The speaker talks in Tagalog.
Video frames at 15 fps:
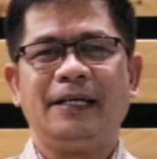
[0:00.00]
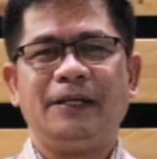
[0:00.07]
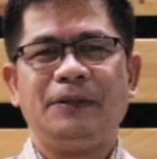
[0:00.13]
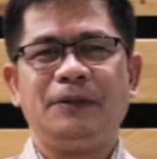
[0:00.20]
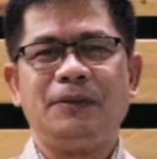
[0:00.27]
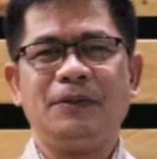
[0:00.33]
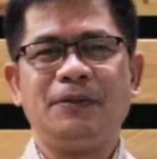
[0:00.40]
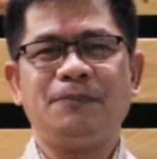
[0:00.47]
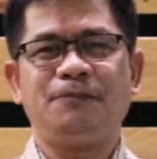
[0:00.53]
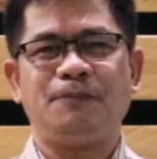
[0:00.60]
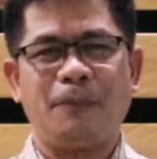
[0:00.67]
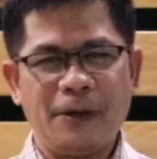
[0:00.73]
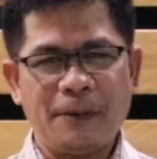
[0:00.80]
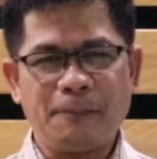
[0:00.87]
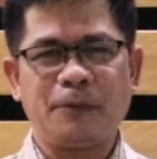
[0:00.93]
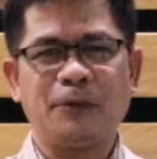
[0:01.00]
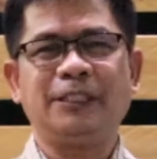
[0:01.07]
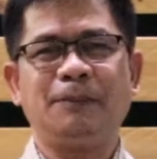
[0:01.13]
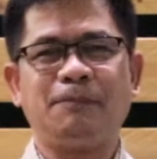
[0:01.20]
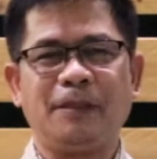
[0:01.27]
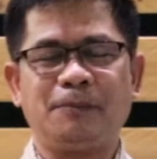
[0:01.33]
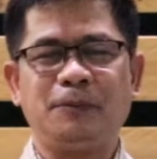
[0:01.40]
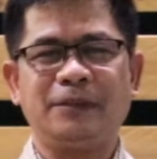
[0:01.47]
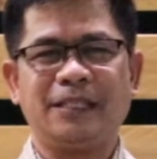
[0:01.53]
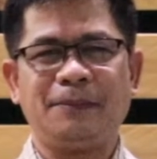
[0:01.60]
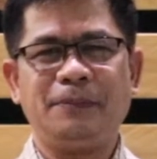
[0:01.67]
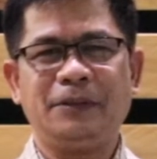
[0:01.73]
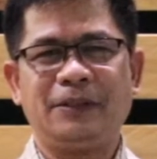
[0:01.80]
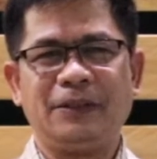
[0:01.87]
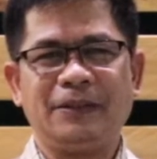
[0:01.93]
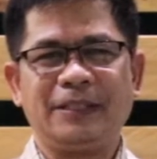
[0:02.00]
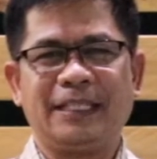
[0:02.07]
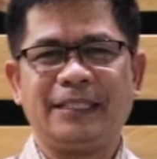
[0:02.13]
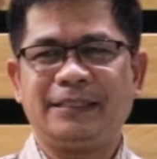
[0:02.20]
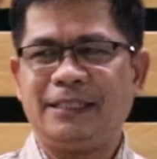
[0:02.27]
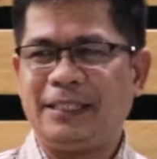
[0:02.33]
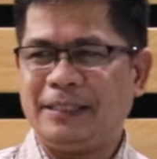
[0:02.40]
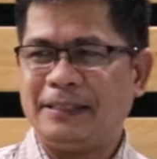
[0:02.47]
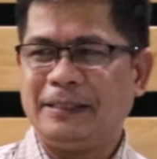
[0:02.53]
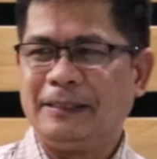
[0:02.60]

yung purpose ng pagpunta mo doon kasi